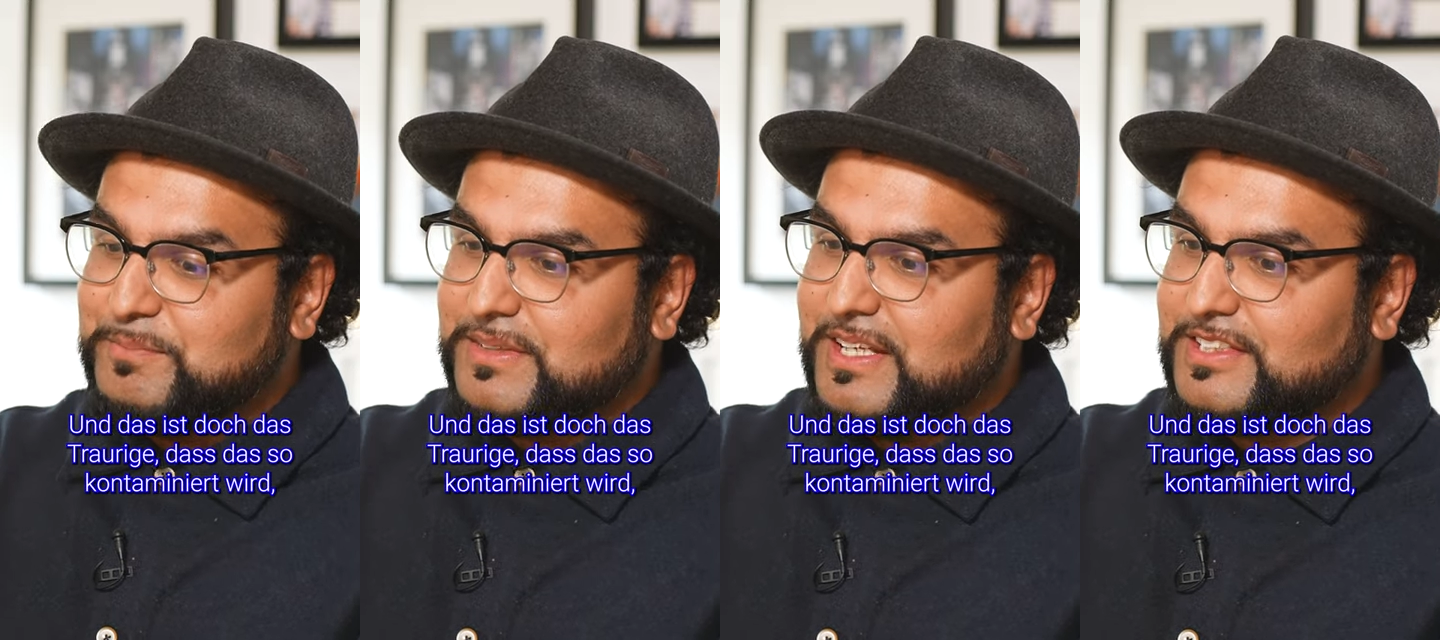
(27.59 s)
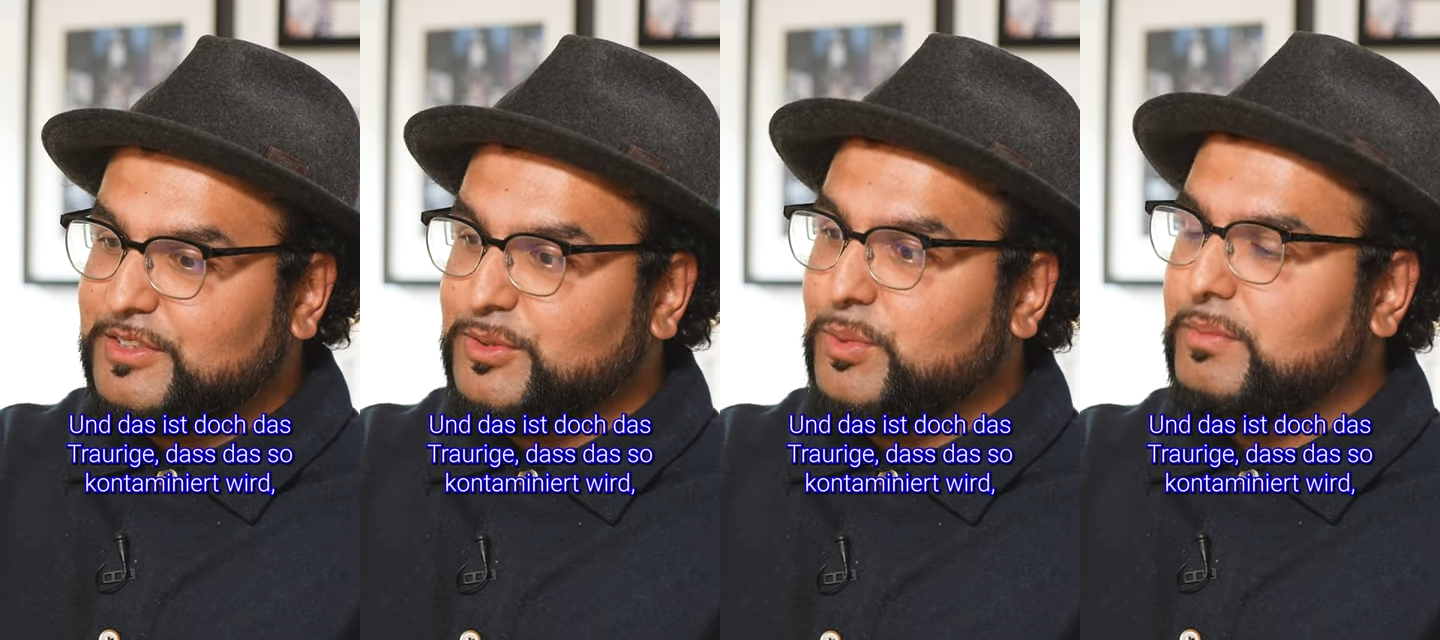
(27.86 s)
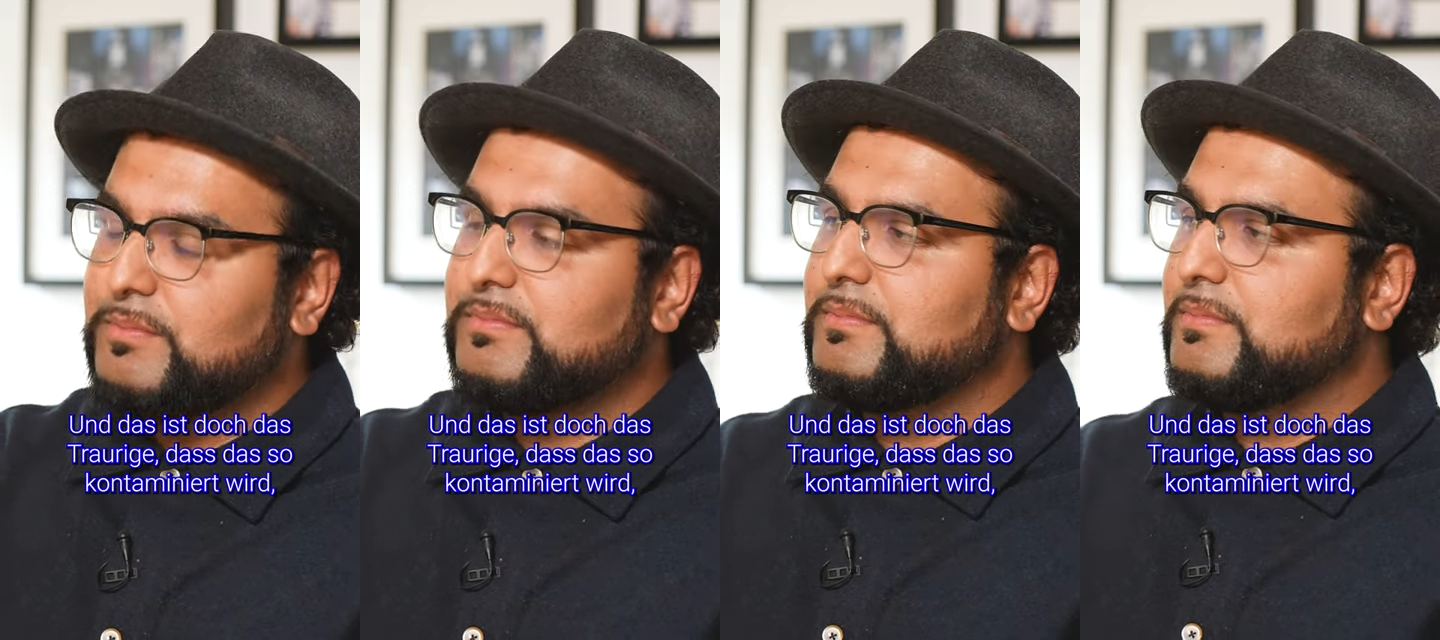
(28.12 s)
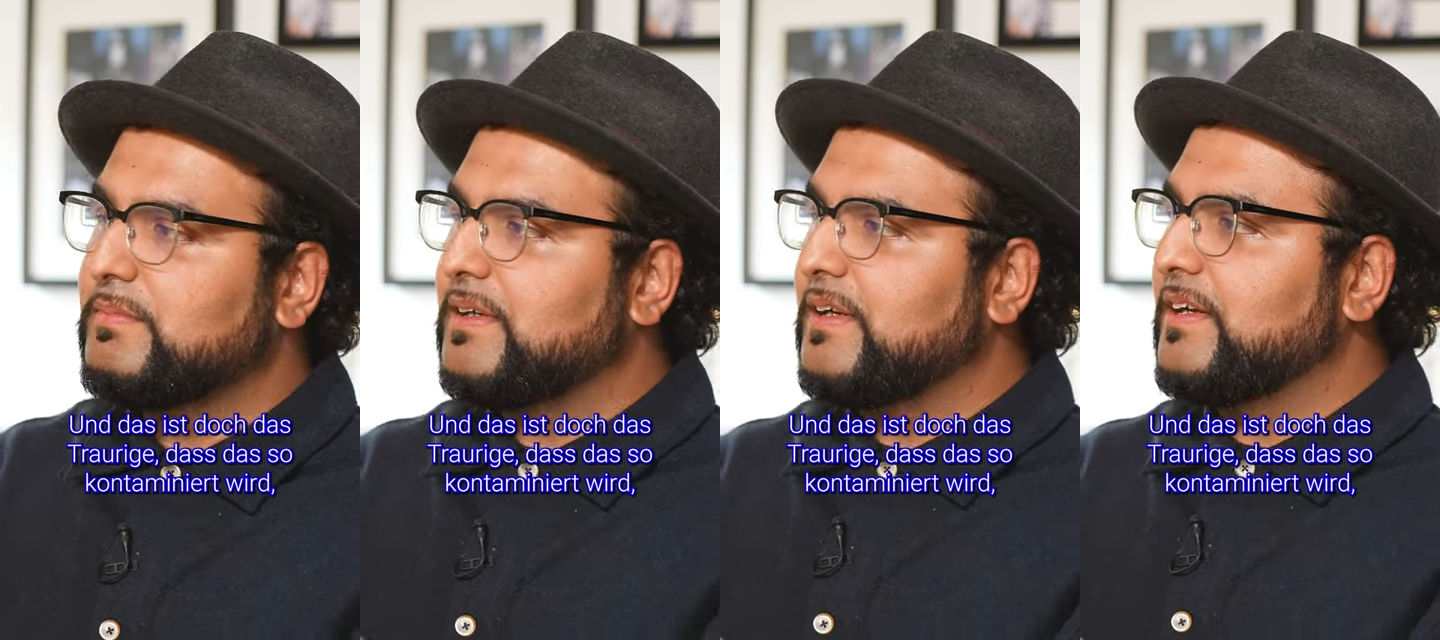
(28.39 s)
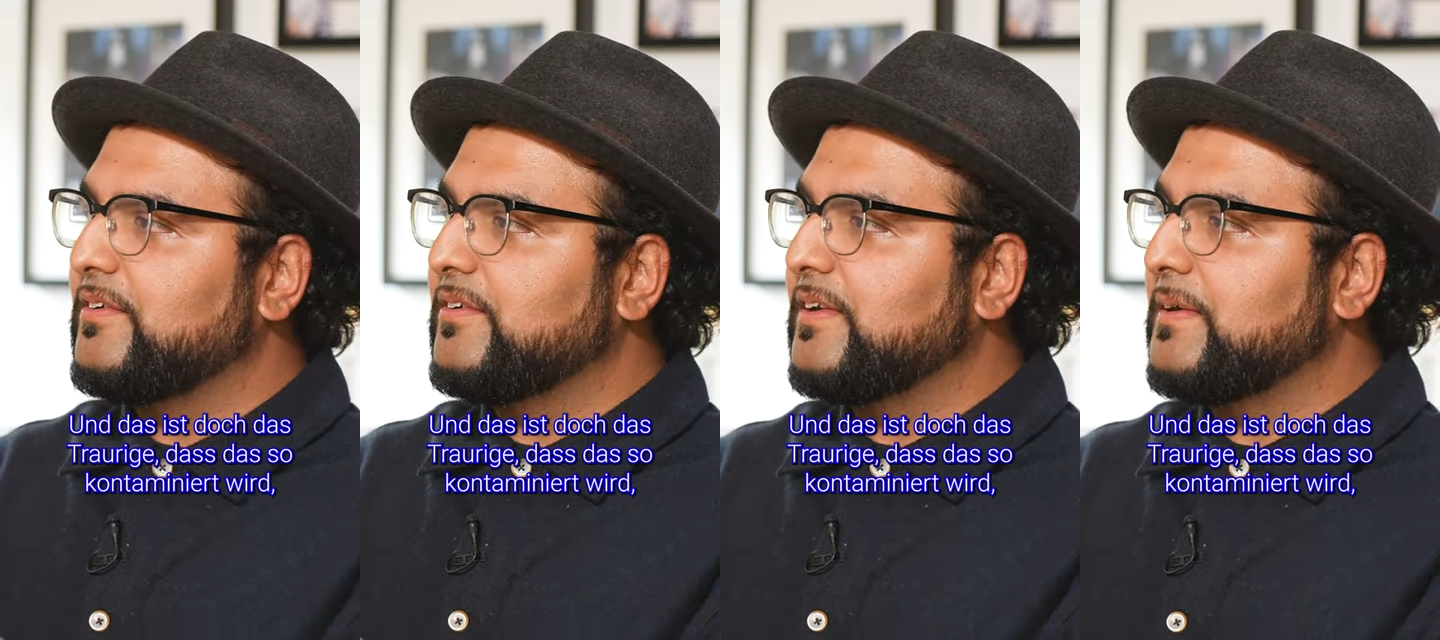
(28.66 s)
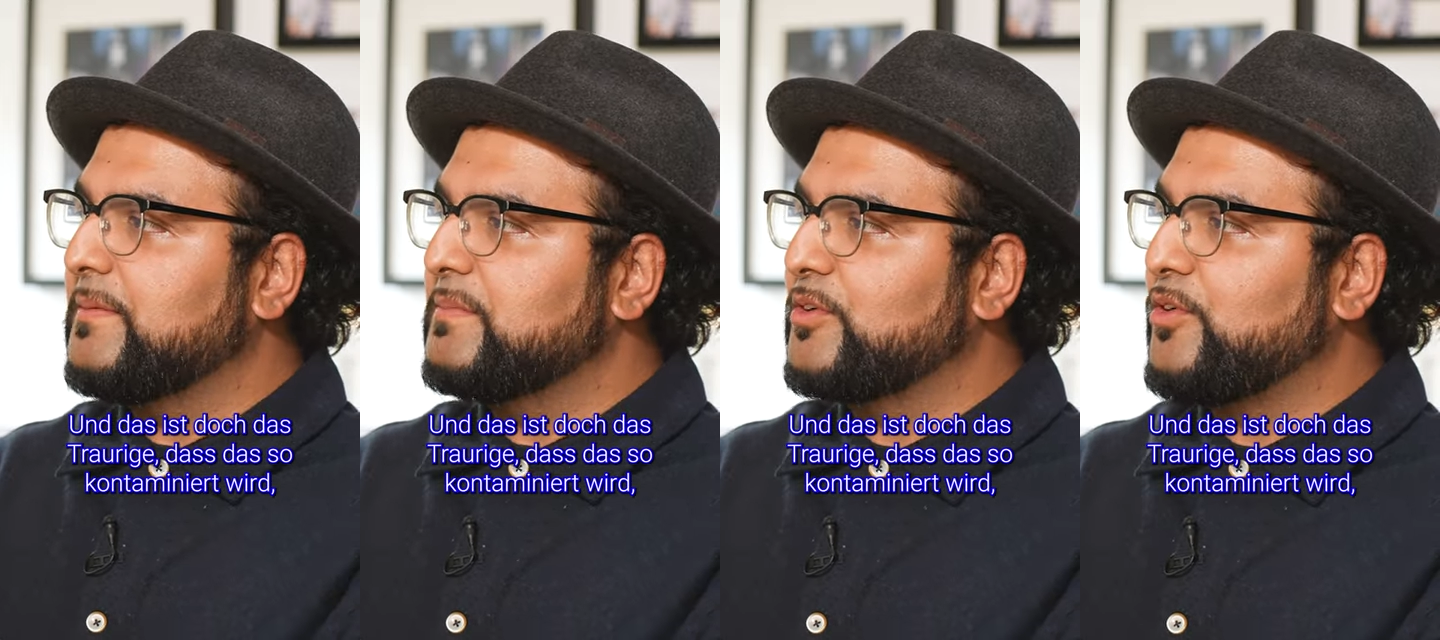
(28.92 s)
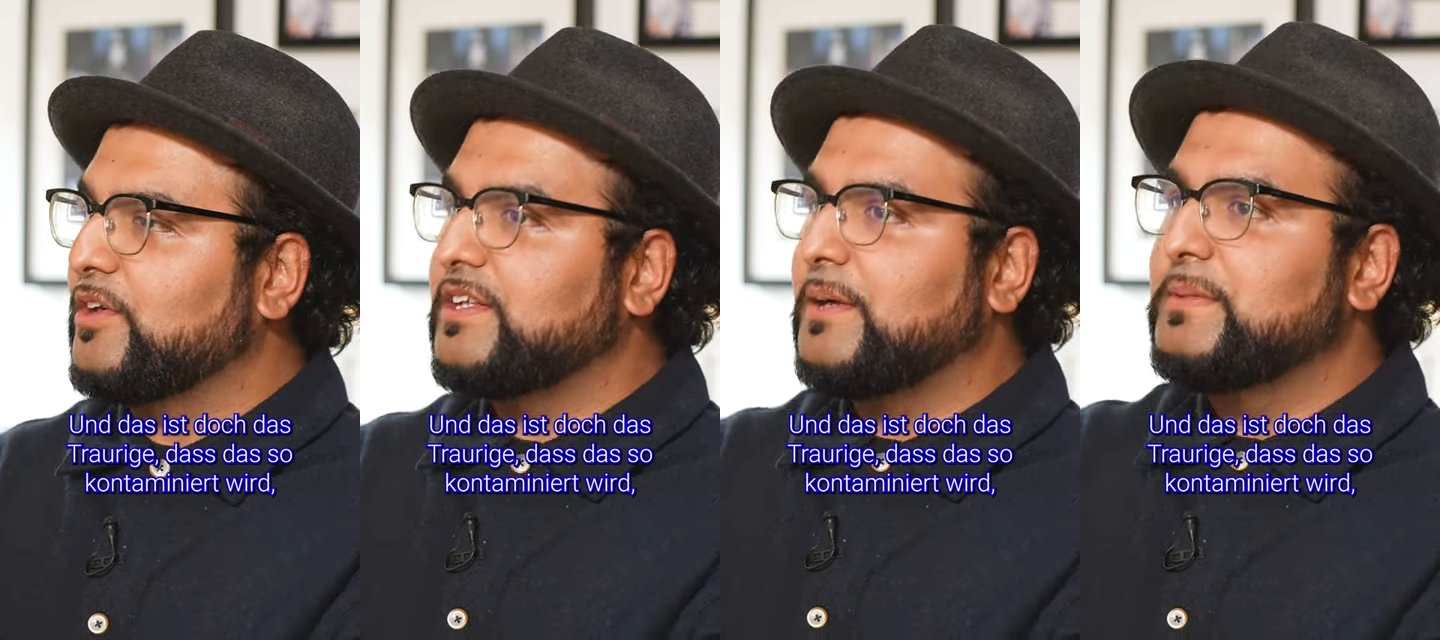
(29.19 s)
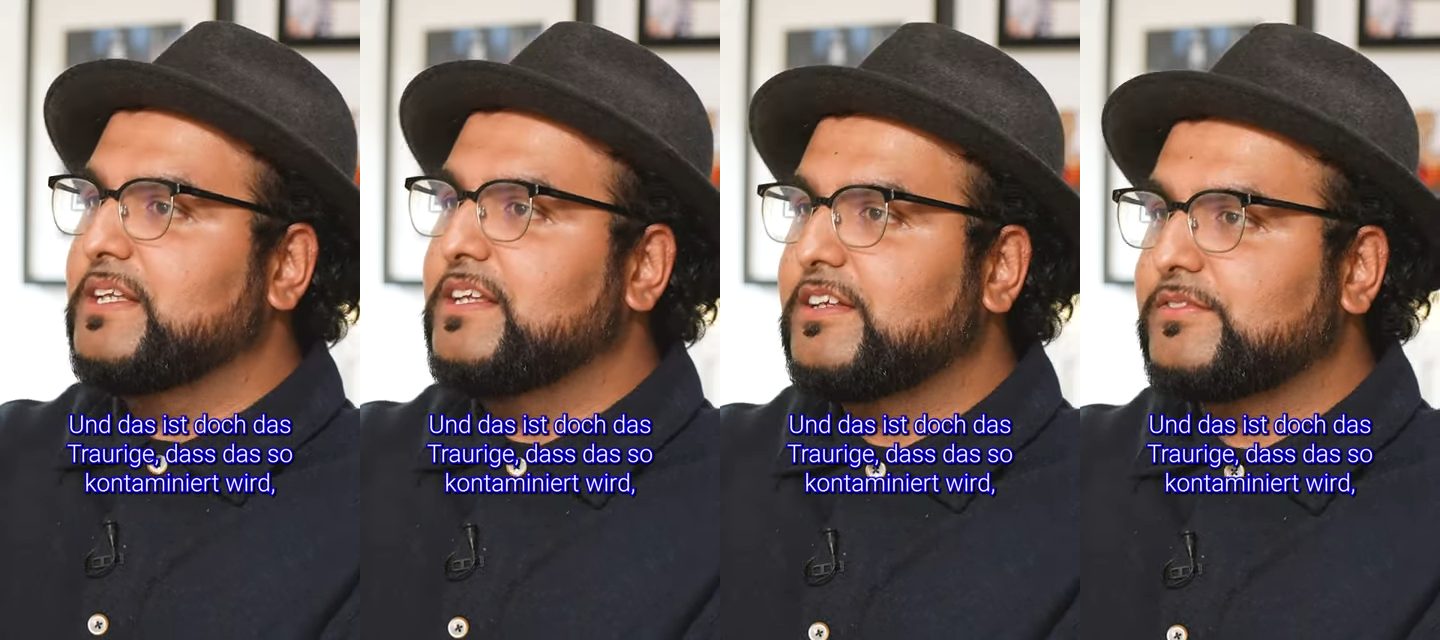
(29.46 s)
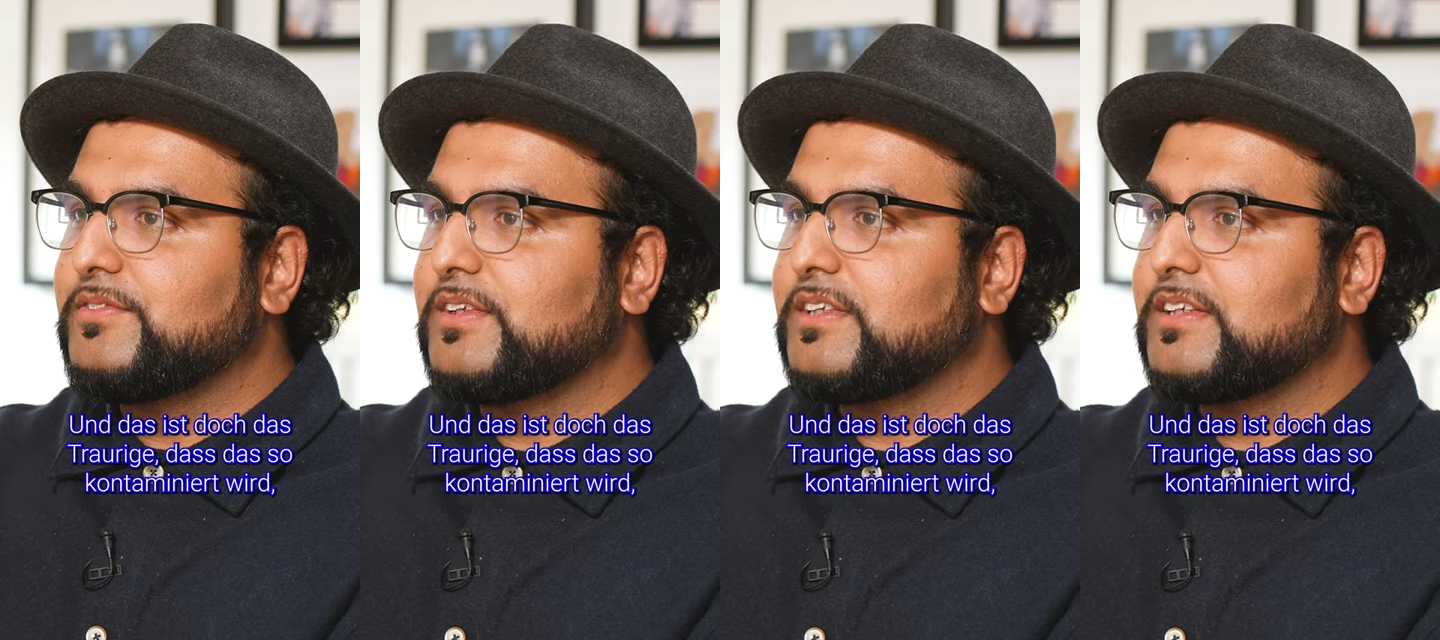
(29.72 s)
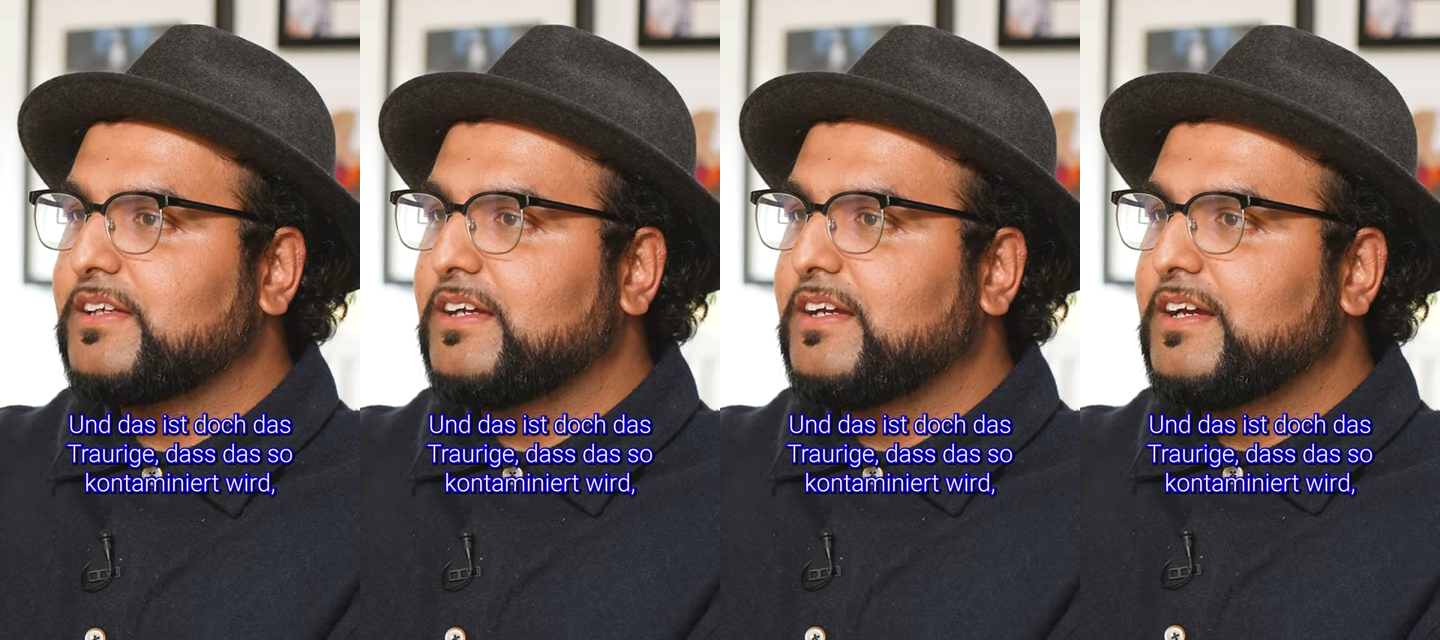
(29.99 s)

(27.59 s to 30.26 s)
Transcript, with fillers: das so äh, kontaminiert wird.